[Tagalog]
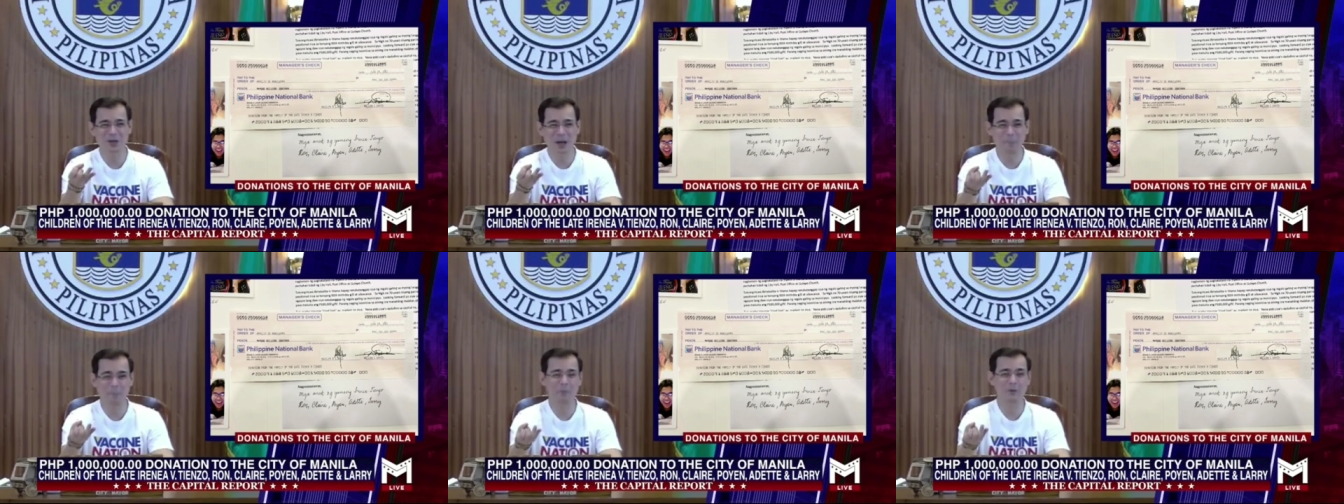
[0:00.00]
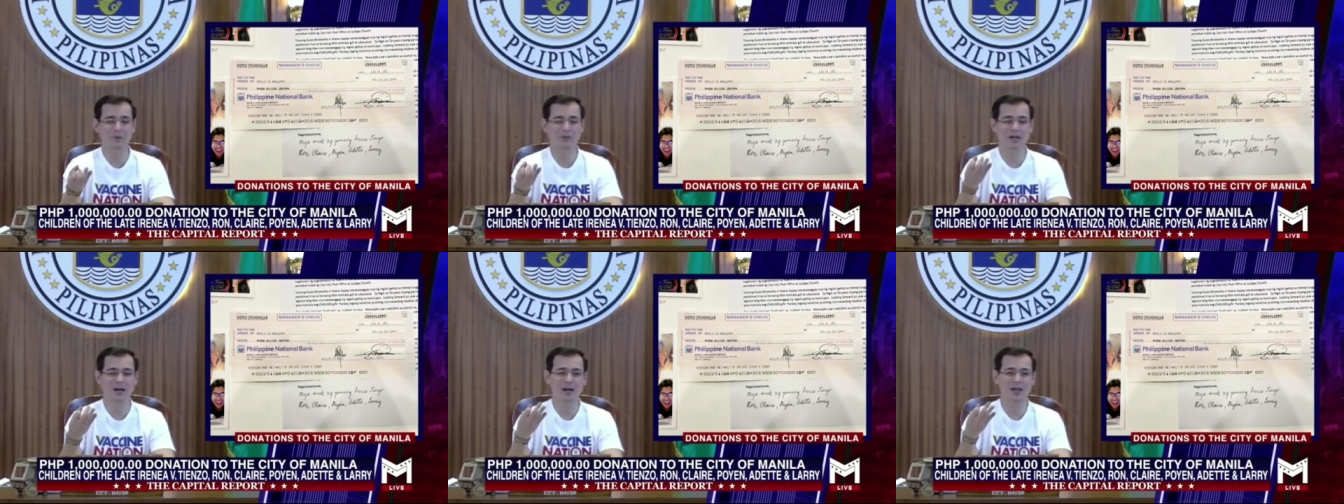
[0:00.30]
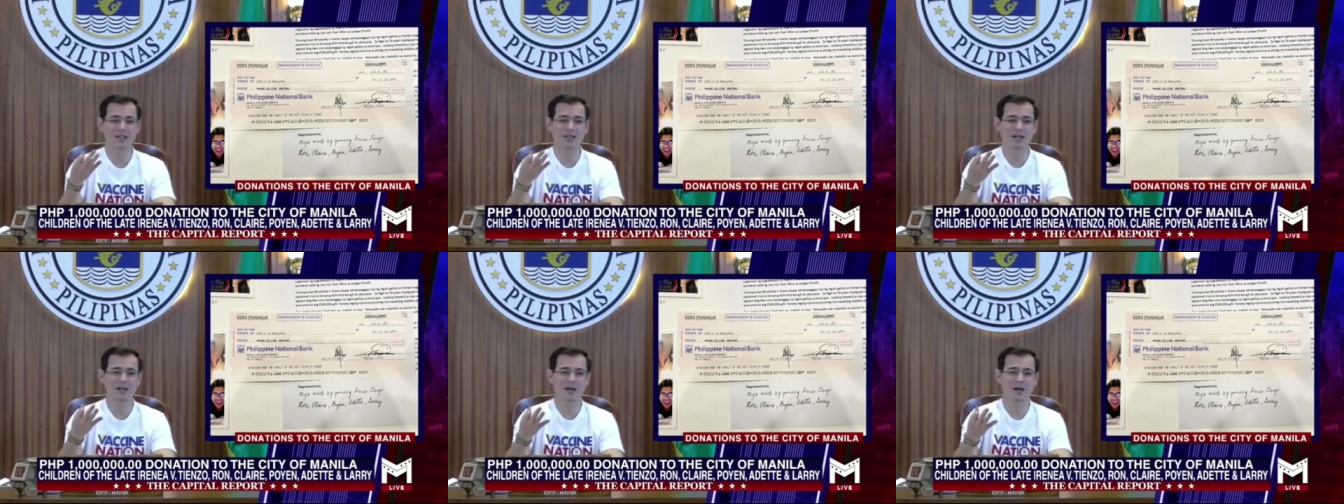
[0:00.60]
tapos
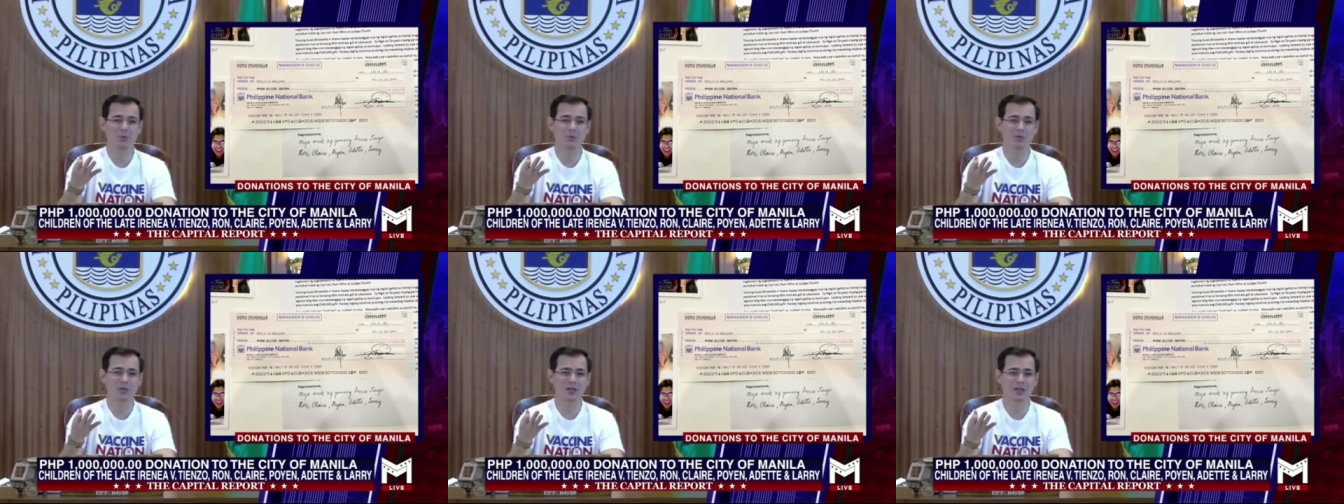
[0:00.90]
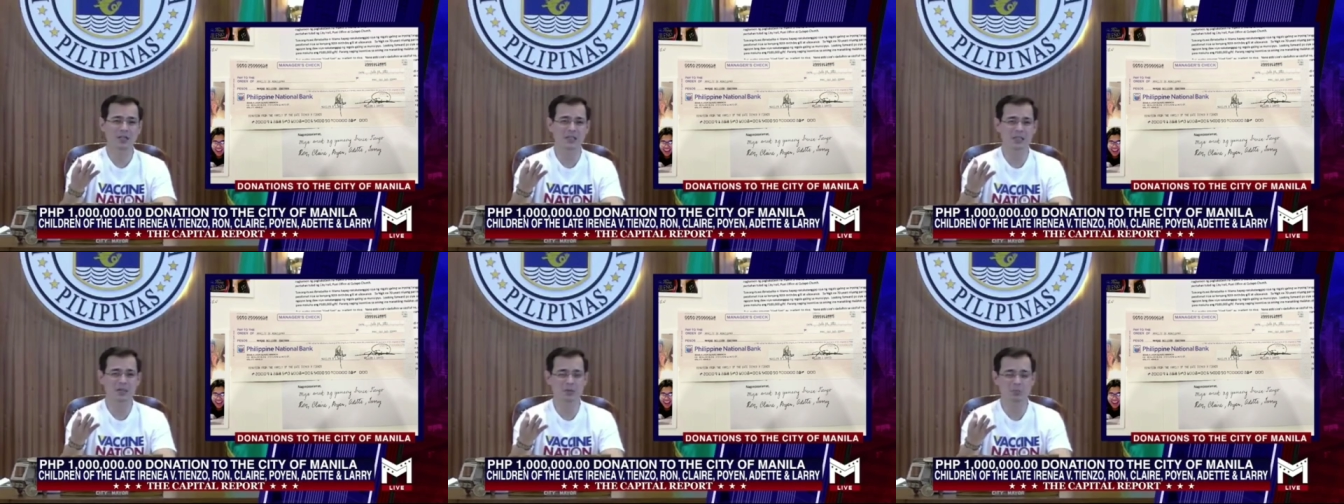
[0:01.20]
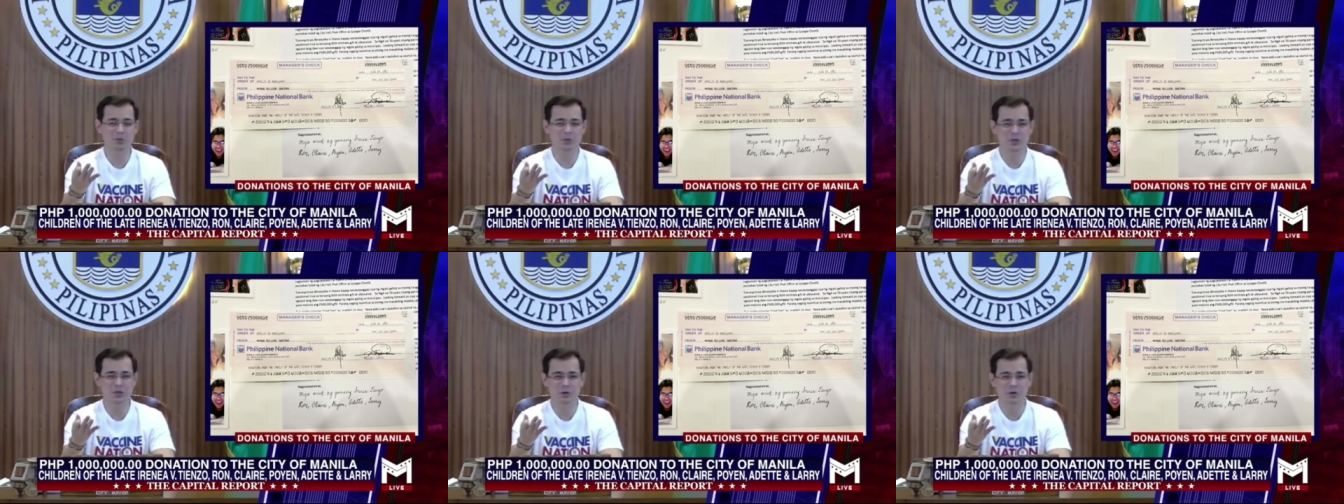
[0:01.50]
nakatanggap siya ng
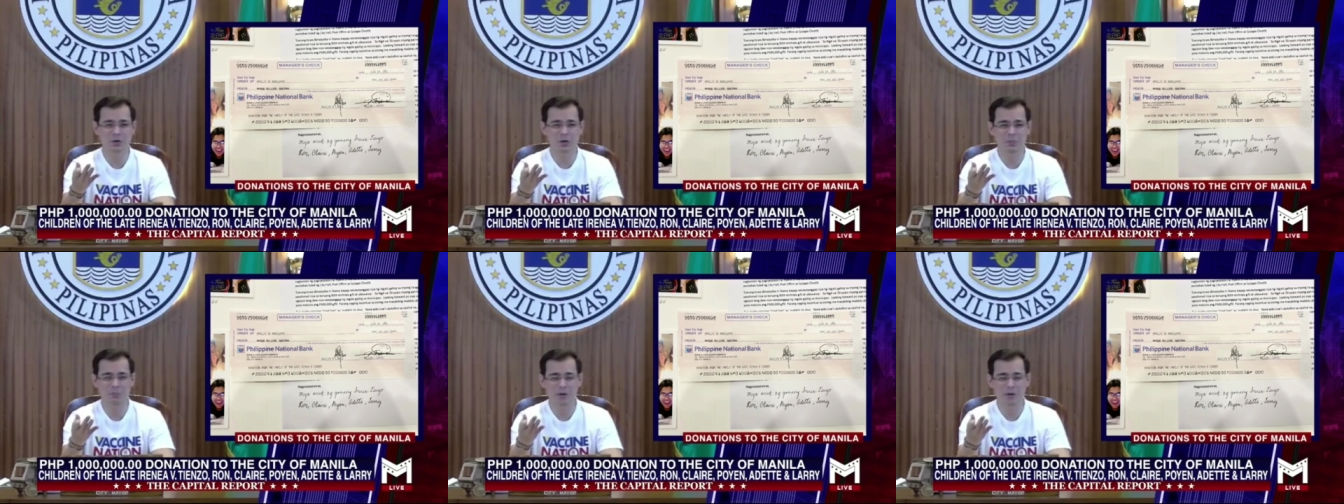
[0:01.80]
serbisyo ng